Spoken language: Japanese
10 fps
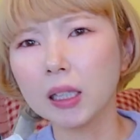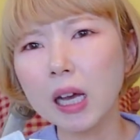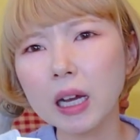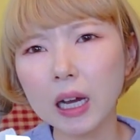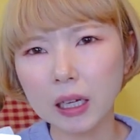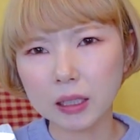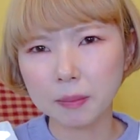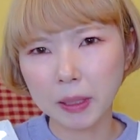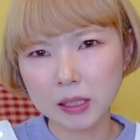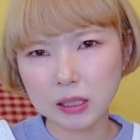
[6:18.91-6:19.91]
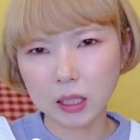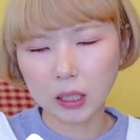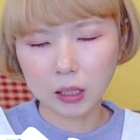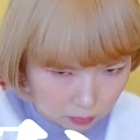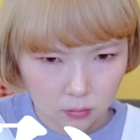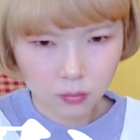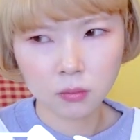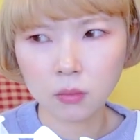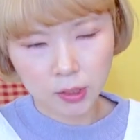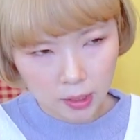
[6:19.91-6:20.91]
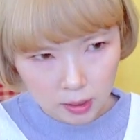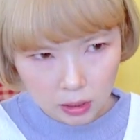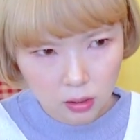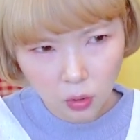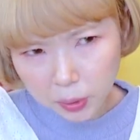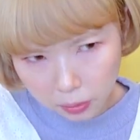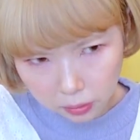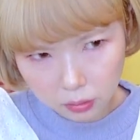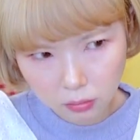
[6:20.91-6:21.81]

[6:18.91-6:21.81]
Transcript: 穴が開きました警察呼ぶよ